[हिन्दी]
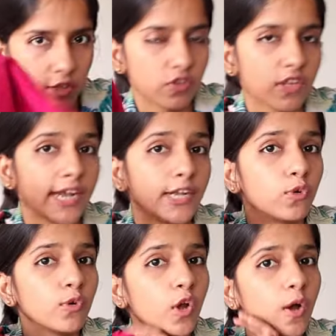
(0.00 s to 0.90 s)
हैं तो
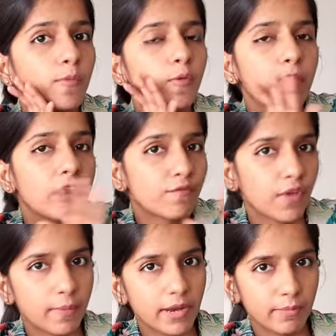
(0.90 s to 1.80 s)
सैंटून को आपको मेन
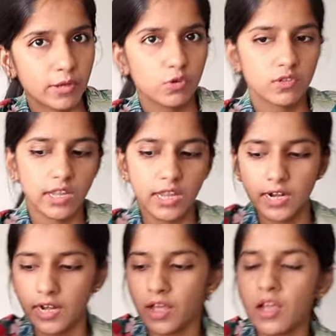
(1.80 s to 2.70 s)
फैब्रिक में यूज़ नहीं
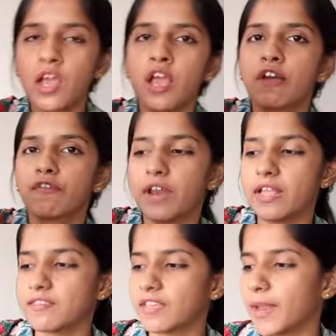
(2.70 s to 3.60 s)
करना
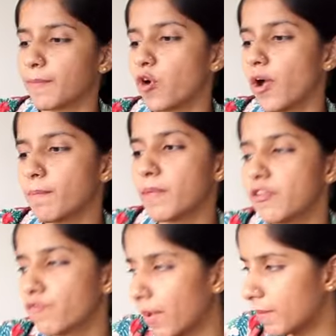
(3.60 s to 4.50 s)
फ्रेंच क्रेप को आप
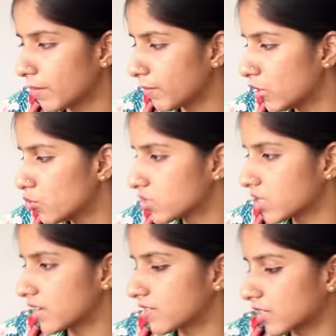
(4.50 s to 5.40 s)
मेन फैब्रिक में यूज़
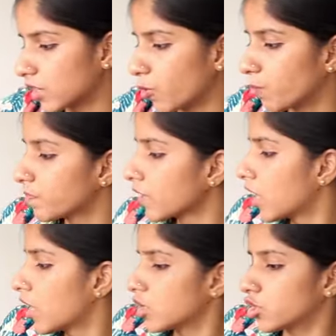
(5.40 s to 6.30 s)
कर सकते हो
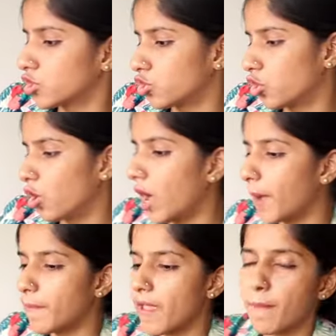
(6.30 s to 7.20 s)
तो
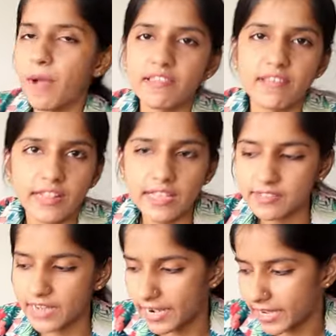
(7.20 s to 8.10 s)
अभी हम आ जाते हैं
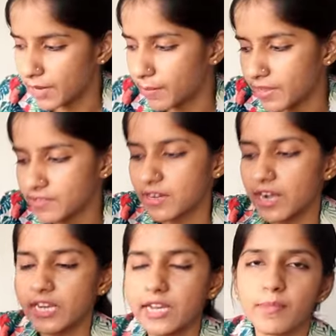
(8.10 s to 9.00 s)
सैटिन में
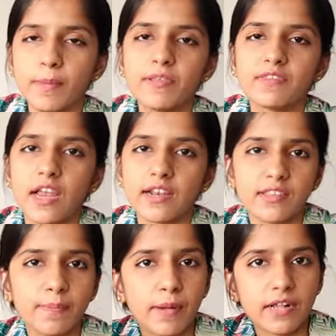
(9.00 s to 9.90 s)
सैटिन में भी चार
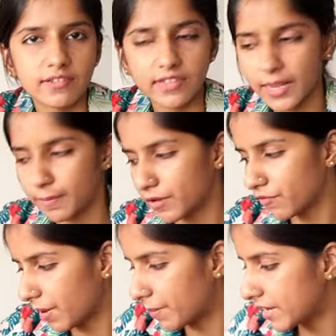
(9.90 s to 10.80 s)
से पाँच टाइप के
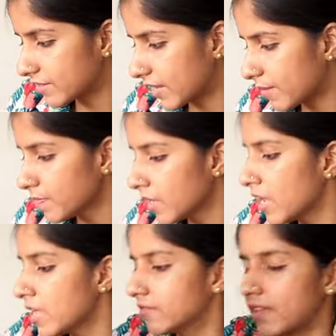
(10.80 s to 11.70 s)
फैब्रिक्स हैं
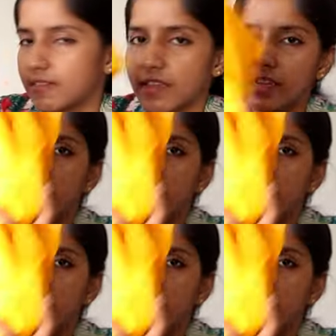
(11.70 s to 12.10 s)
जैसा कि